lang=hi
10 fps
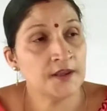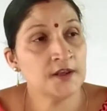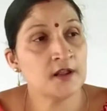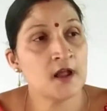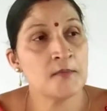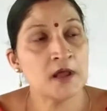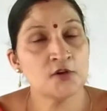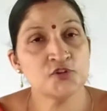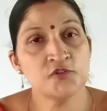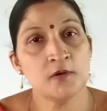इनका
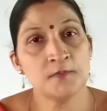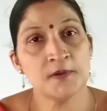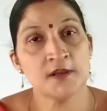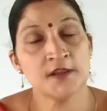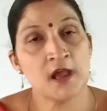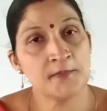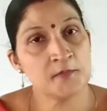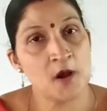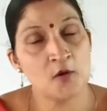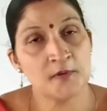मानव जीवन पर क्या
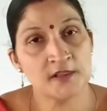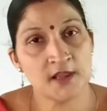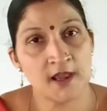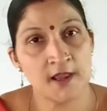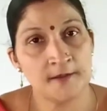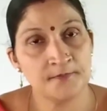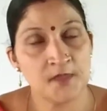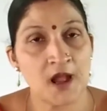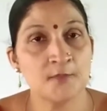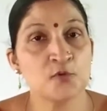प्रभाव पड़ता है
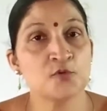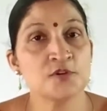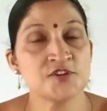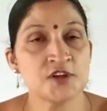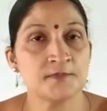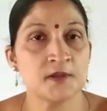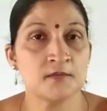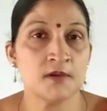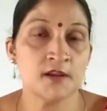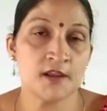आपको इस
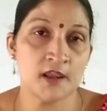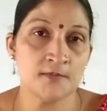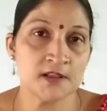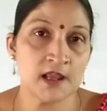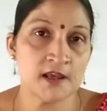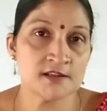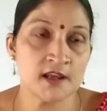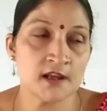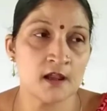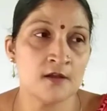चैप्टर में यही बताया
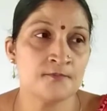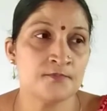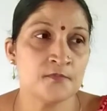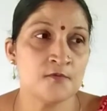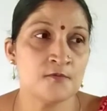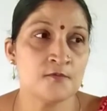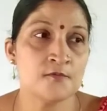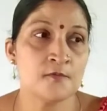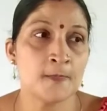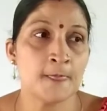जाएगा
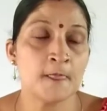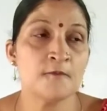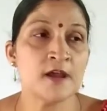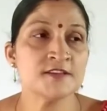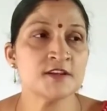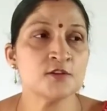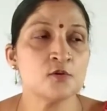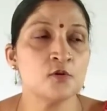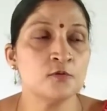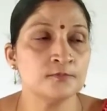वैसे
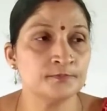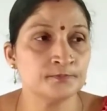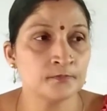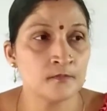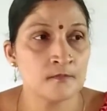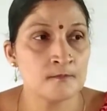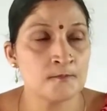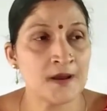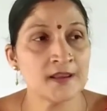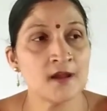तो
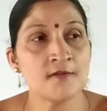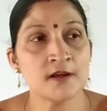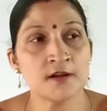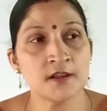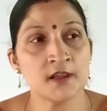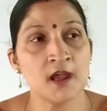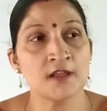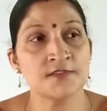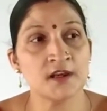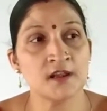पर्यावरण के
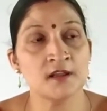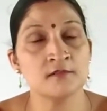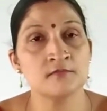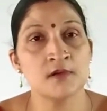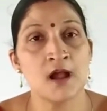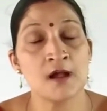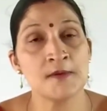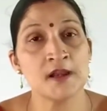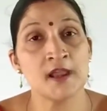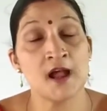अंतर्गत
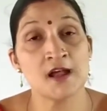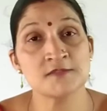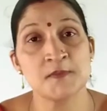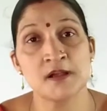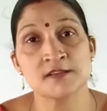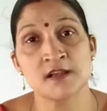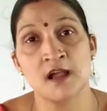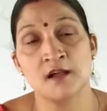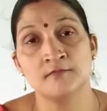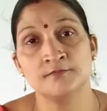हमारे आसपास
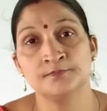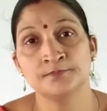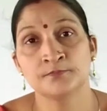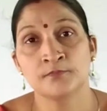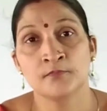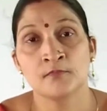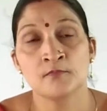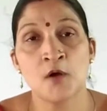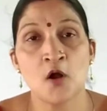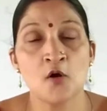का
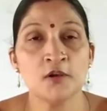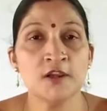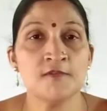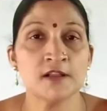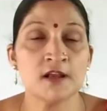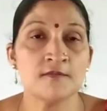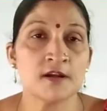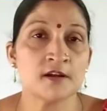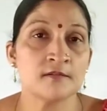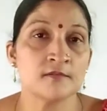भौगोलिक
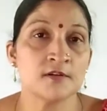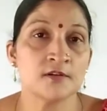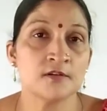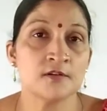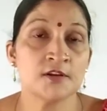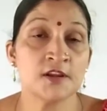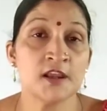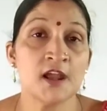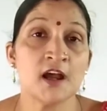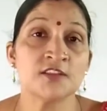वातावरण
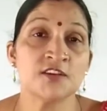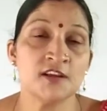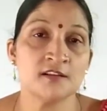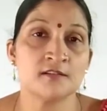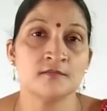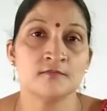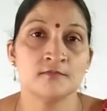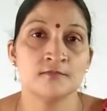के अतिरिक्त